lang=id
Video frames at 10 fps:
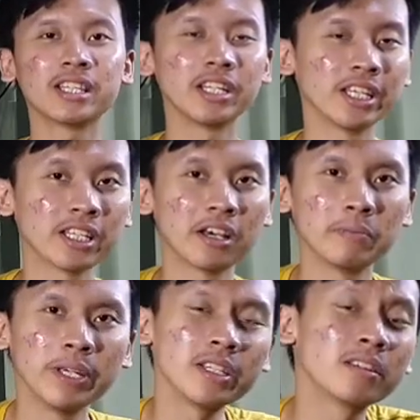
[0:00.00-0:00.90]
ya tadi kita
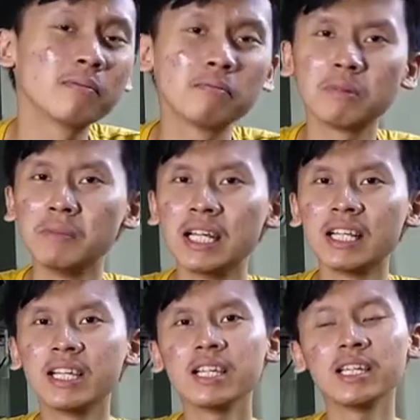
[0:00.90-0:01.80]
habis
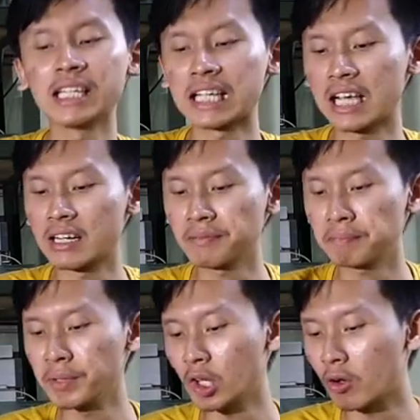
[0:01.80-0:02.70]
membeli ikan
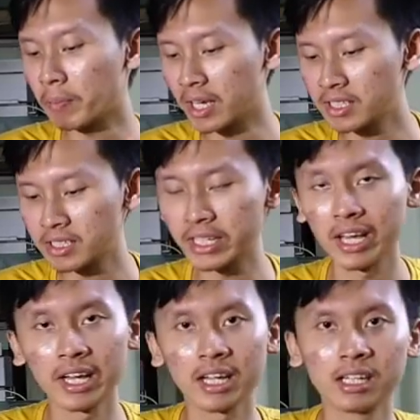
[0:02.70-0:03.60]
peacock bass
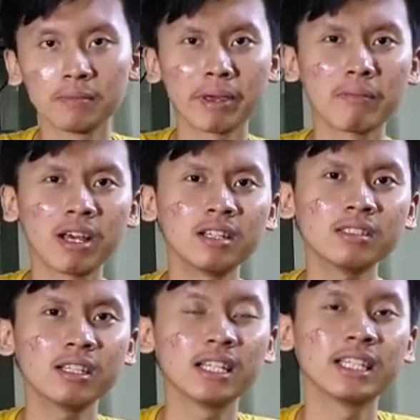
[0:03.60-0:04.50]
dan
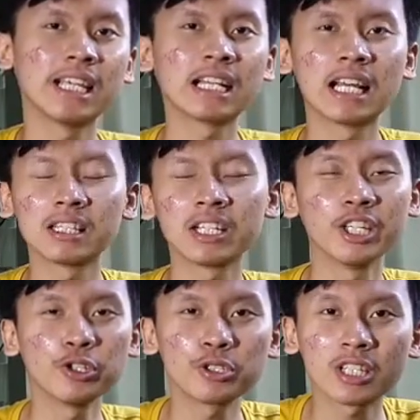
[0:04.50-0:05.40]
memang yang datang
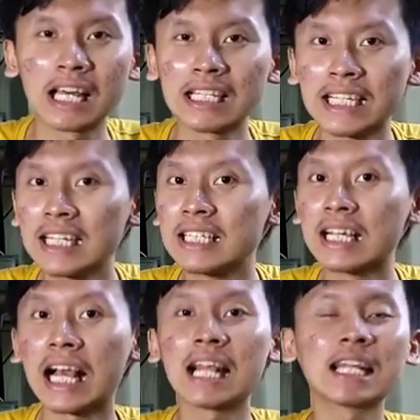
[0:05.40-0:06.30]
itu sekalian
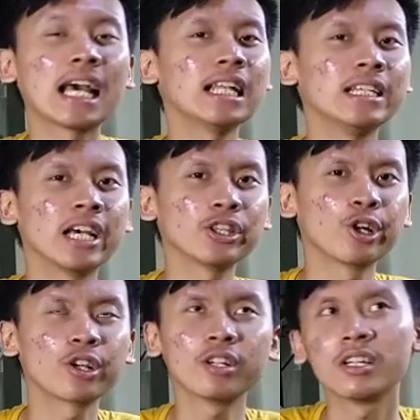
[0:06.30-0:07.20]
ikan
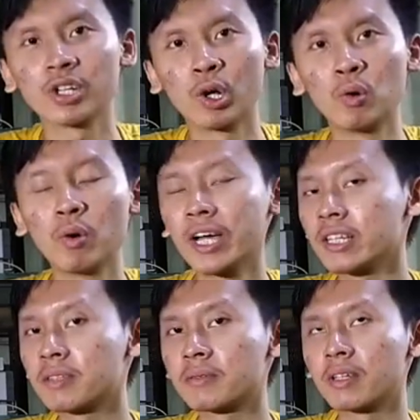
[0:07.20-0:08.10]
aligator Snow
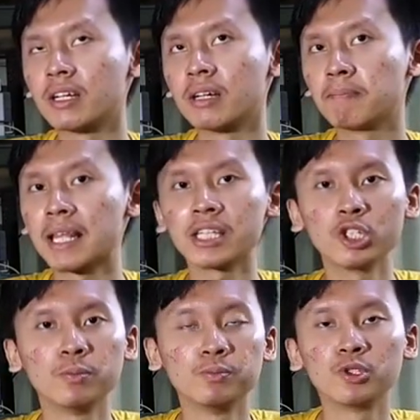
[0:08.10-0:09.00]
White uh,
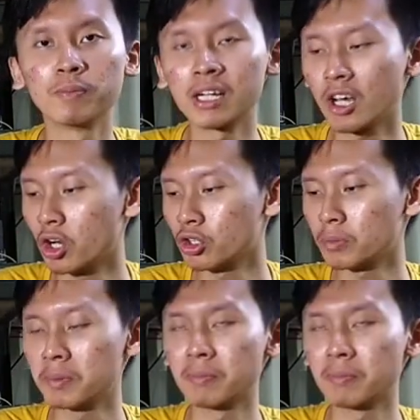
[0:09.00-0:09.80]
Platinum. Cuman kalau untuk